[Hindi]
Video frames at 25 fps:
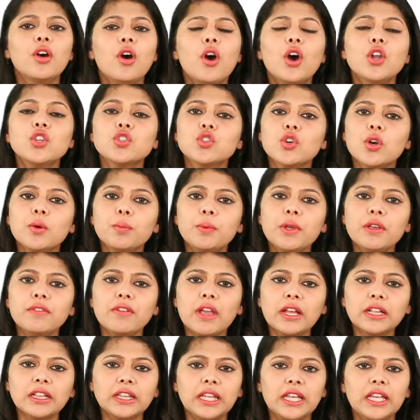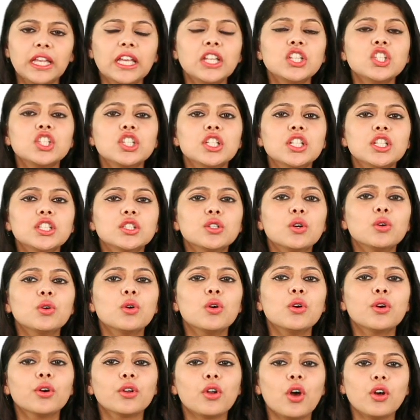और जो भी व्यक्ति इन चीजों
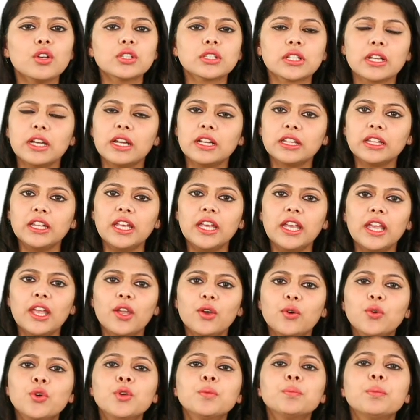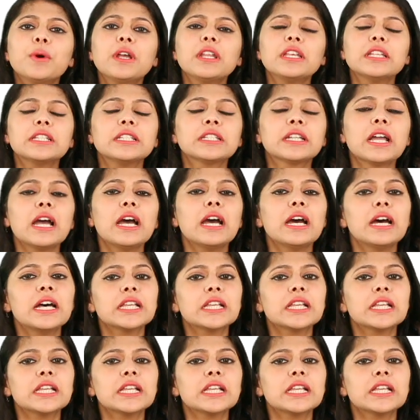को क्रॉस करते हैं उन पर इनका